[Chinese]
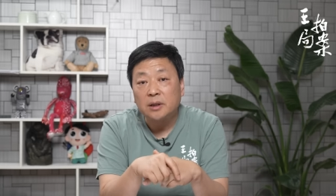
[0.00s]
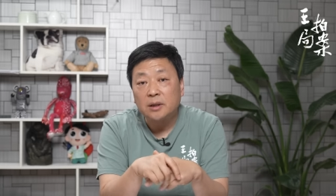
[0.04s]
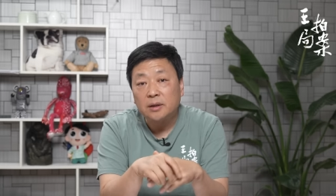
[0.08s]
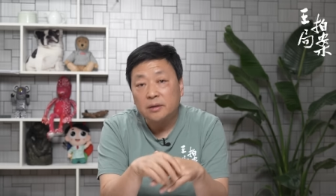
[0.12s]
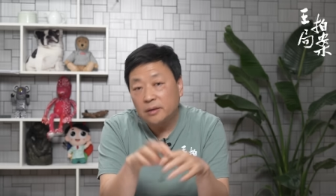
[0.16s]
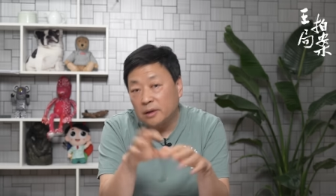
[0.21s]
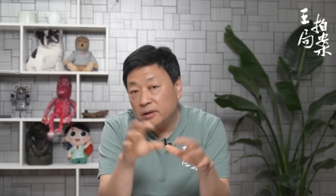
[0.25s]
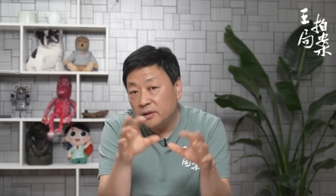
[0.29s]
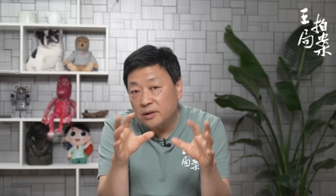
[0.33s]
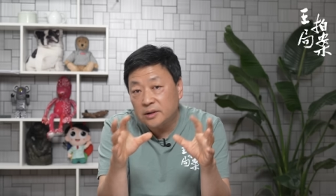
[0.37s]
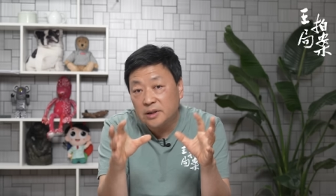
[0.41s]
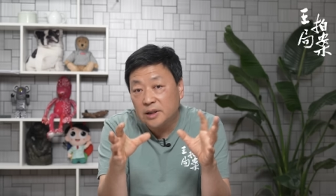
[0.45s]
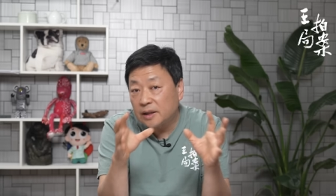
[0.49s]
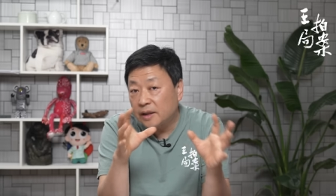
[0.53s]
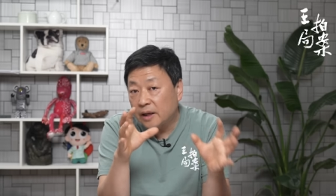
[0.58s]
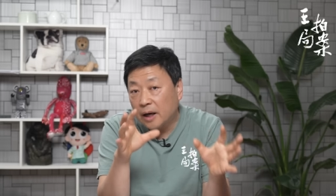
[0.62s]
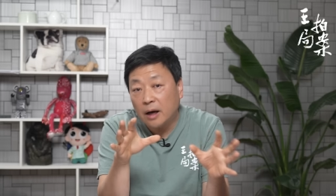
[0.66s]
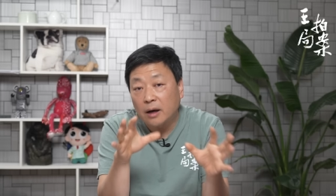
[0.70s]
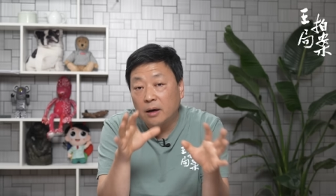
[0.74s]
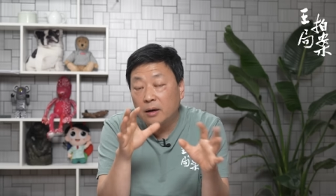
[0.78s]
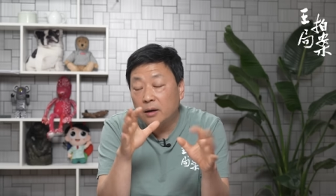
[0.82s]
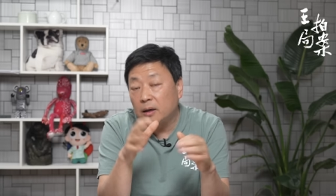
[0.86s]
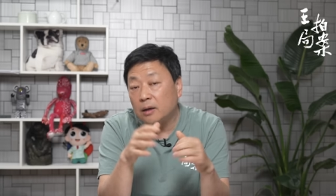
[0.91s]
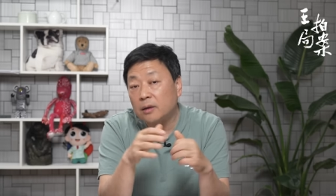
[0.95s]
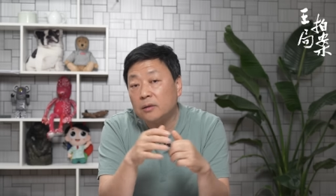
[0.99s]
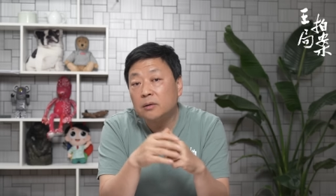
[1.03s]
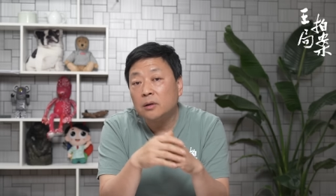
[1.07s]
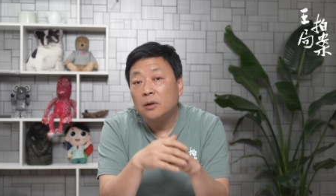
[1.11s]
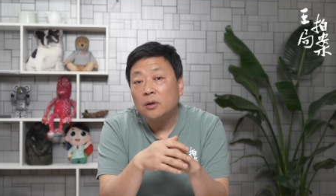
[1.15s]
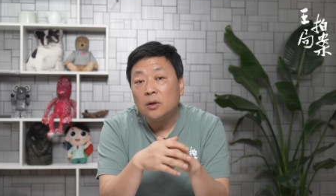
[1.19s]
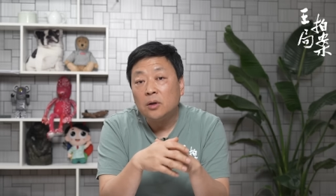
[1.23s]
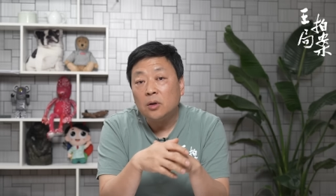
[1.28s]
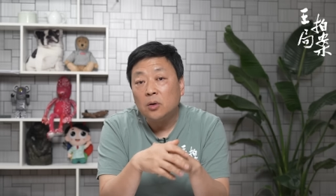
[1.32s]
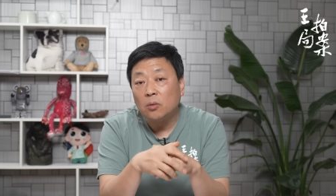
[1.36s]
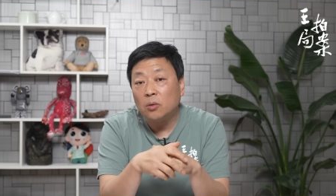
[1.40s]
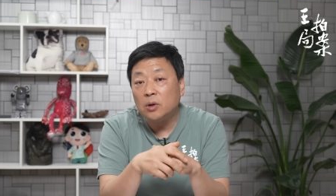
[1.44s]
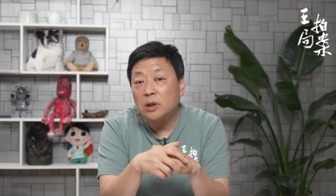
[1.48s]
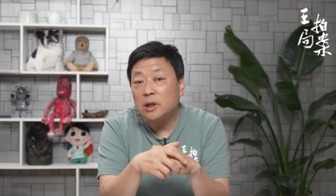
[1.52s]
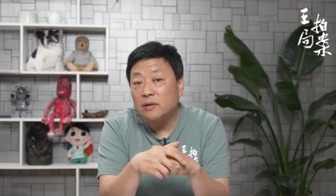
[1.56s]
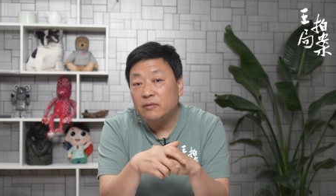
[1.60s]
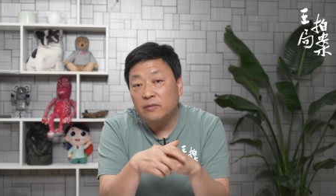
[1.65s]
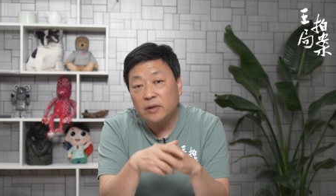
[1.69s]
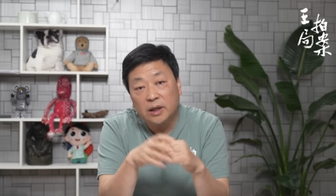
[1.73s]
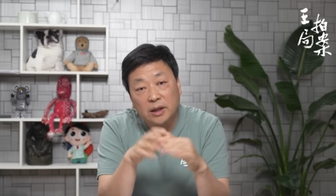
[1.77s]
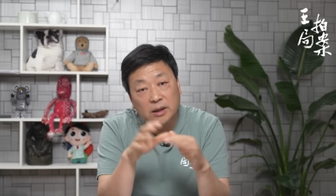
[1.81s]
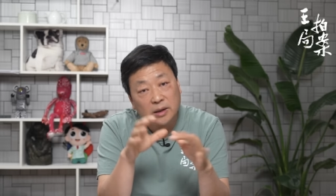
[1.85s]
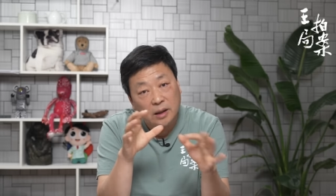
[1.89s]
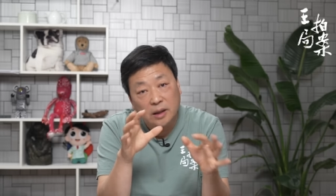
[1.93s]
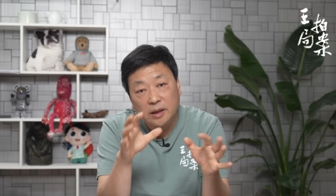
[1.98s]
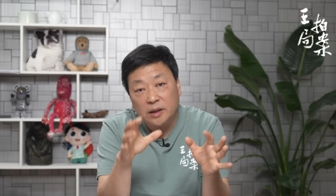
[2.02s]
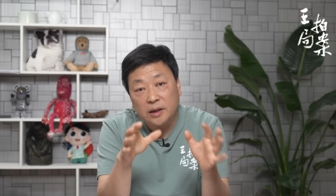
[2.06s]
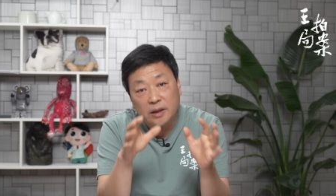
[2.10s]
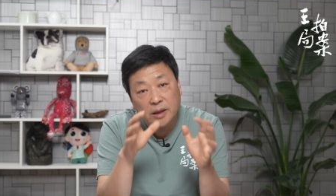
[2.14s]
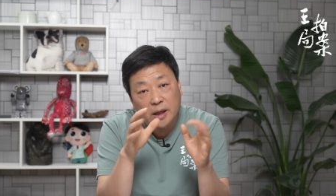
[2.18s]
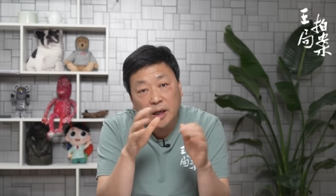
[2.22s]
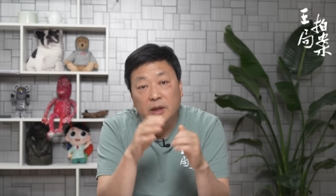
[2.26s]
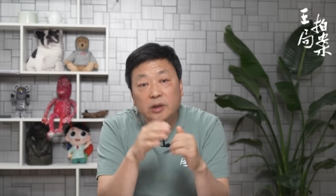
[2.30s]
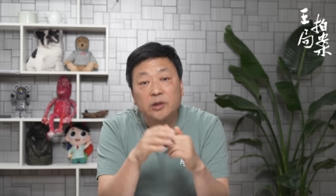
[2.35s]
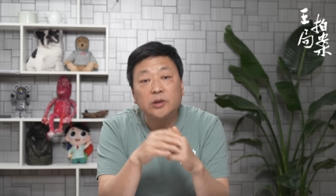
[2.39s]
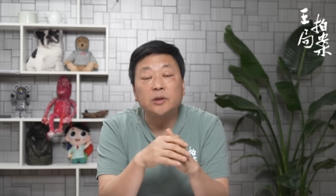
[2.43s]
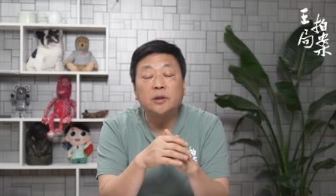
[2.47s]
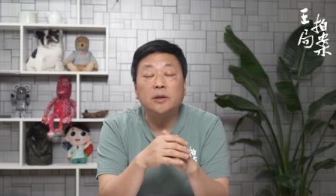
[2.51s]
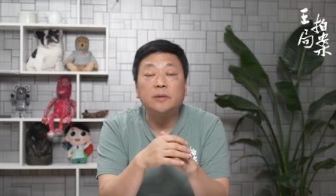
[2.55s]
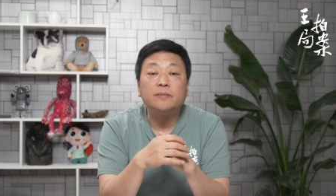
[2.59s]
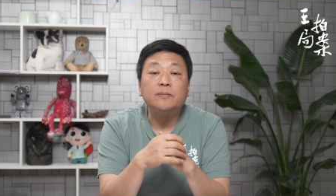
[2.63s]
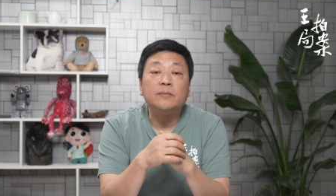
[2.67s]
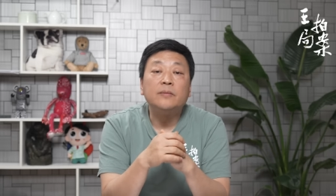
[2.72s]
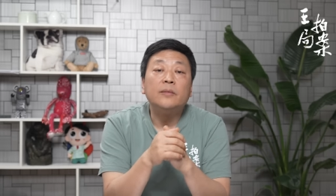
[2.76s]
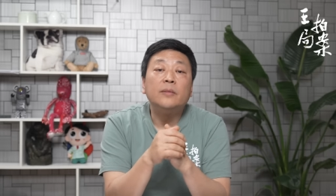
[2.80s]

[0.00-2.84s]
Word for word: 但是这两个人，我认为他应该是